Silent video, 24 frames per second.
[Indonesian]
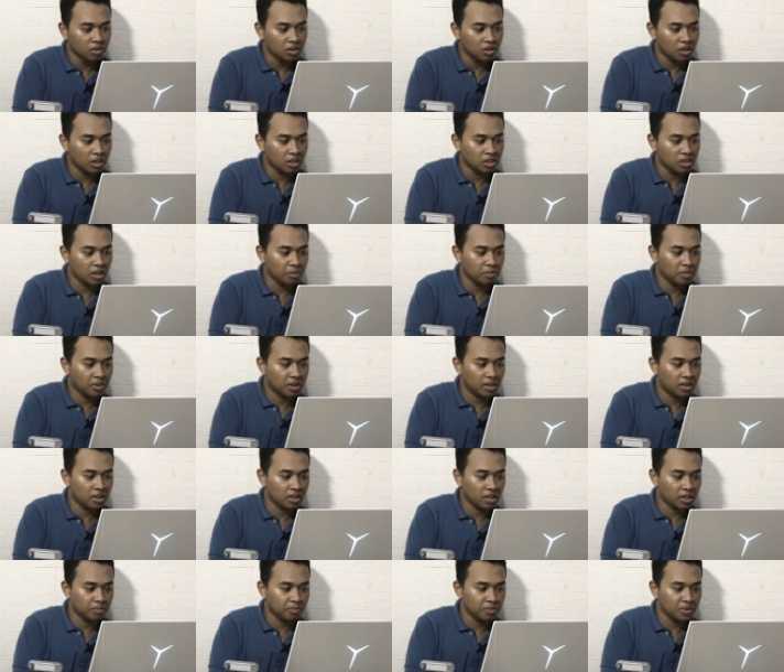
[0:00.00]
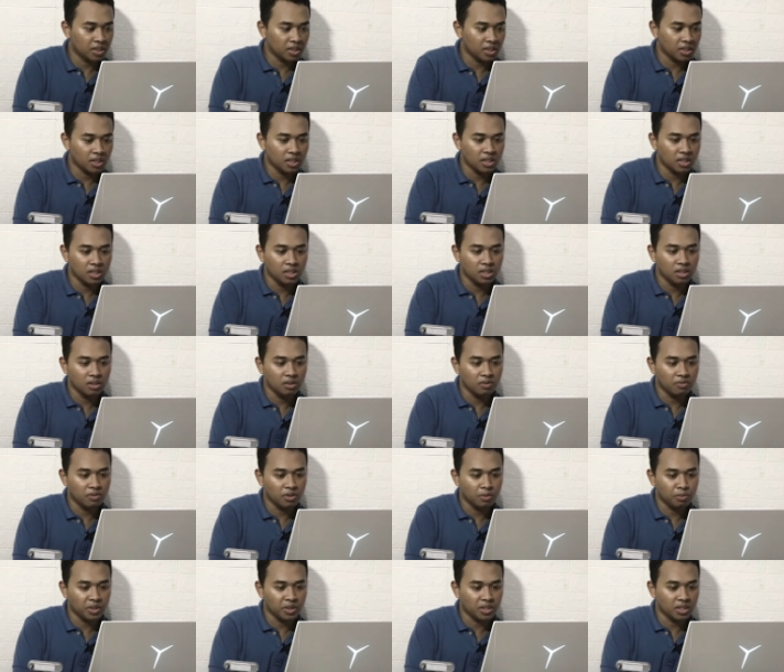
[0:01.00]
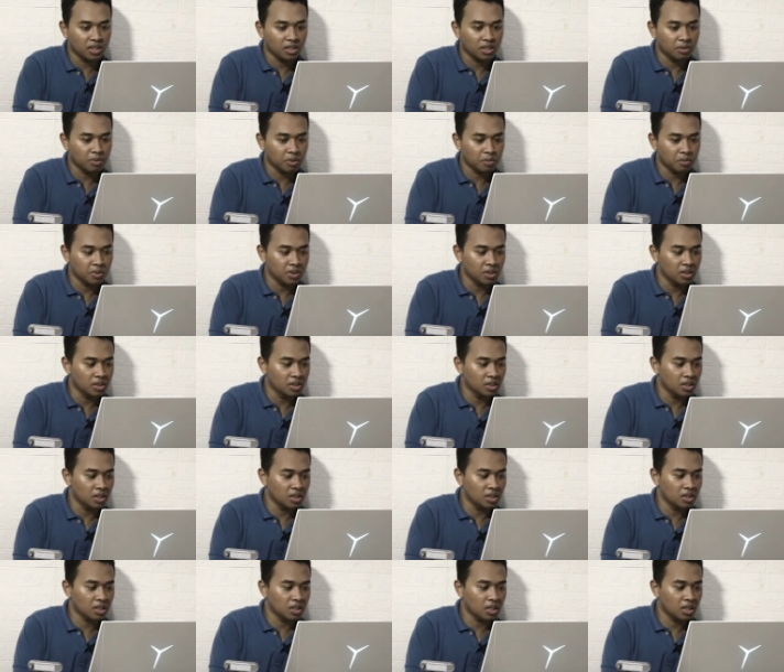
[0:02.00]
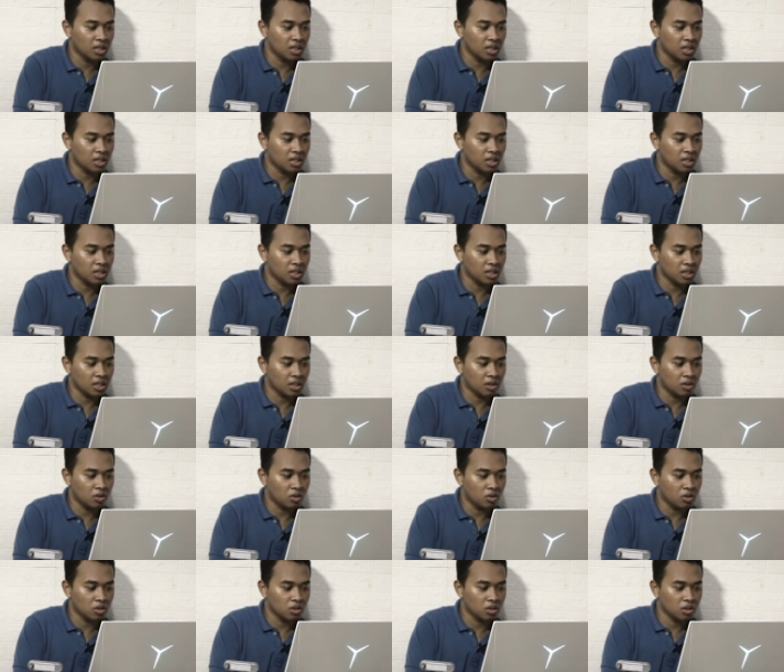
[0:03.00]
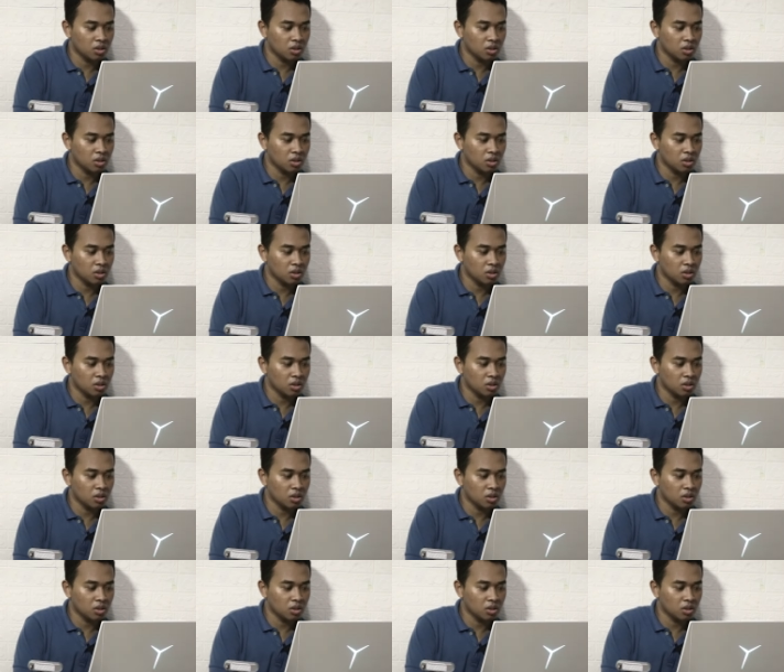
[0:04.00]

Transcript: saya siapkan capture-nya di Vmic ya teman-teman di sini saya akan record